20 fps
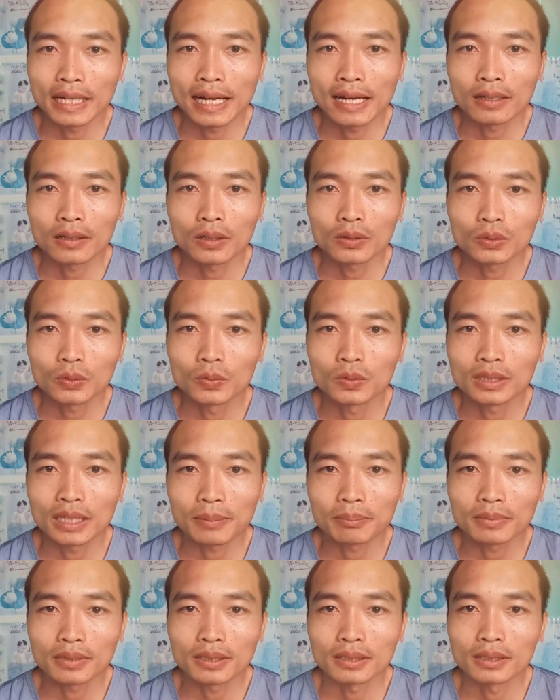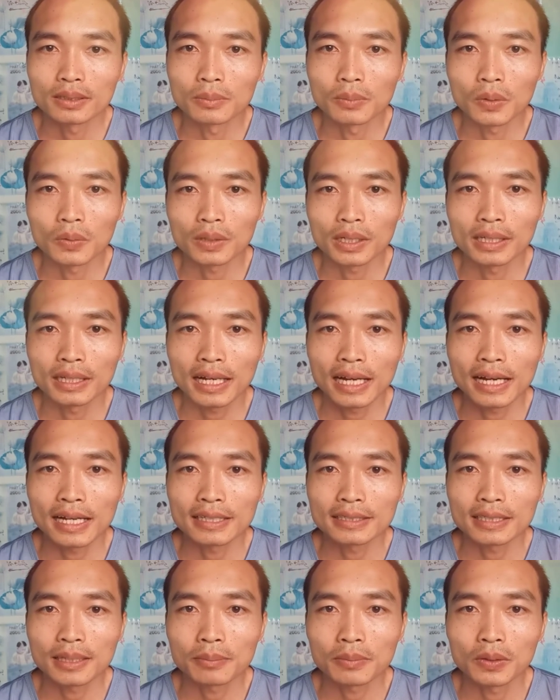tháng có thu nhập từ một đến
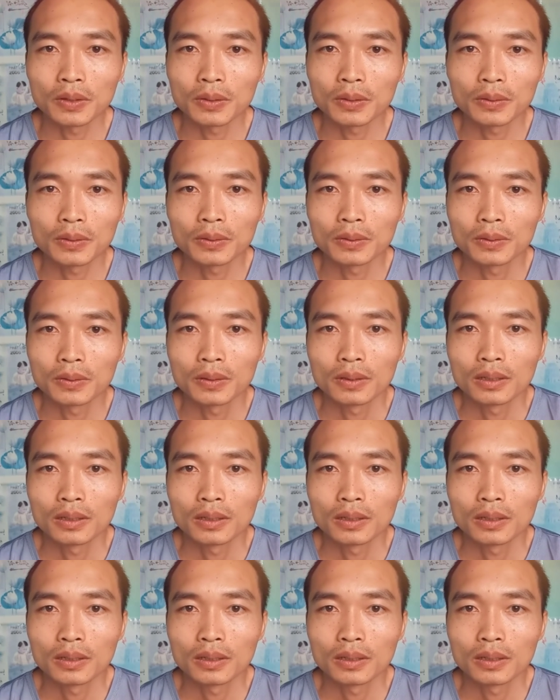hai trăm đô.